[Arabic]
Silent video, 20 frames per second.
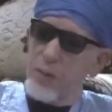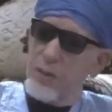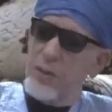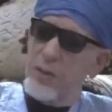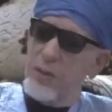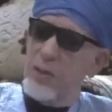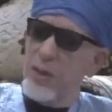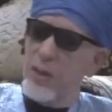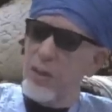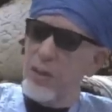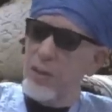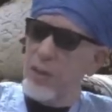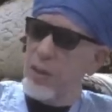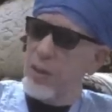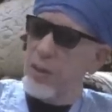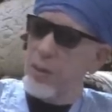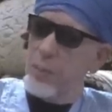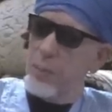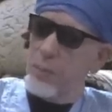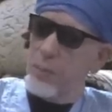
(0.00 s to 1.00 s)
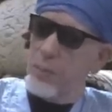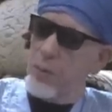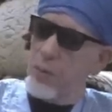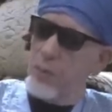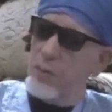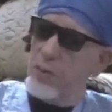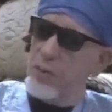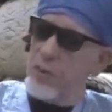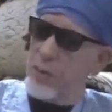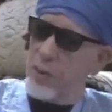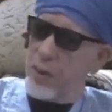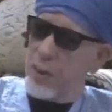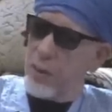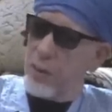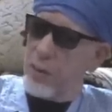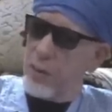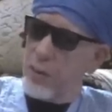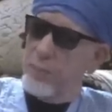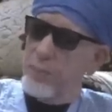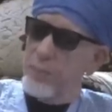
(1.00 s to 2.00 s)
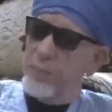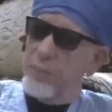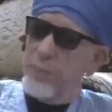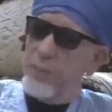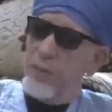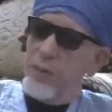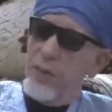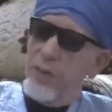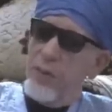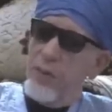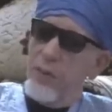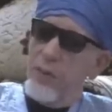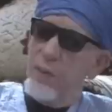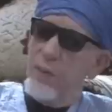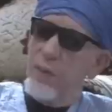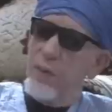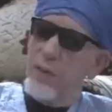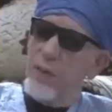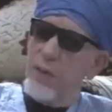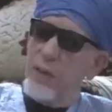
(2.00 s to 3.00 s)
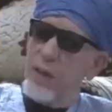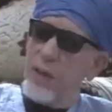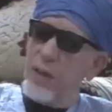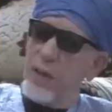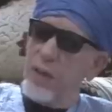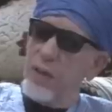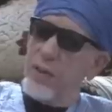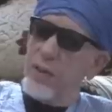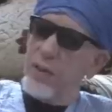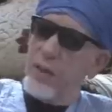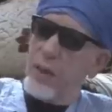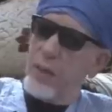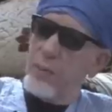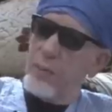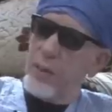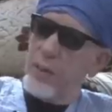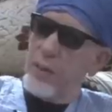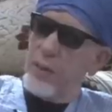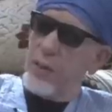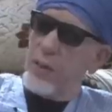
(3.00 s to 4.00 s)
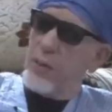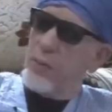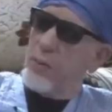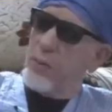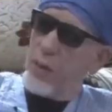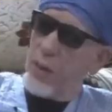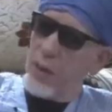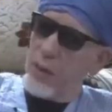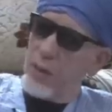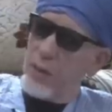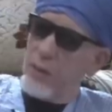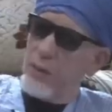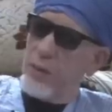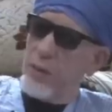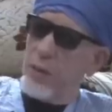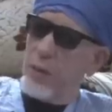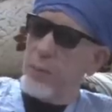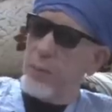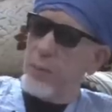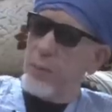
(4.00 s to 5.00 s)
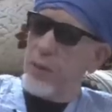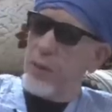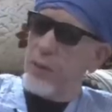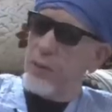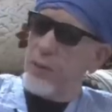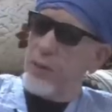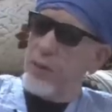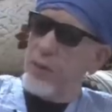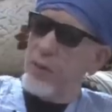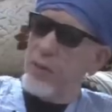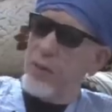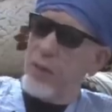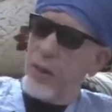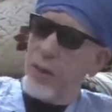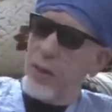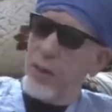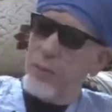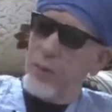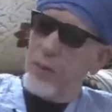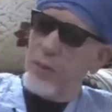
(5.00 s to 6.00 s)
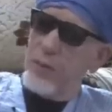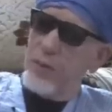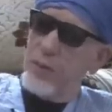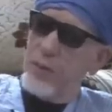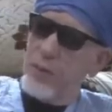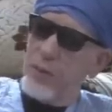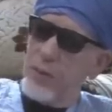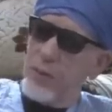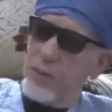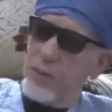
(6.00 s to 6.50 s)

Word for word: التجارية هي بيع والشراء وإذا كانت العملية ثنائية الربا فإن العملية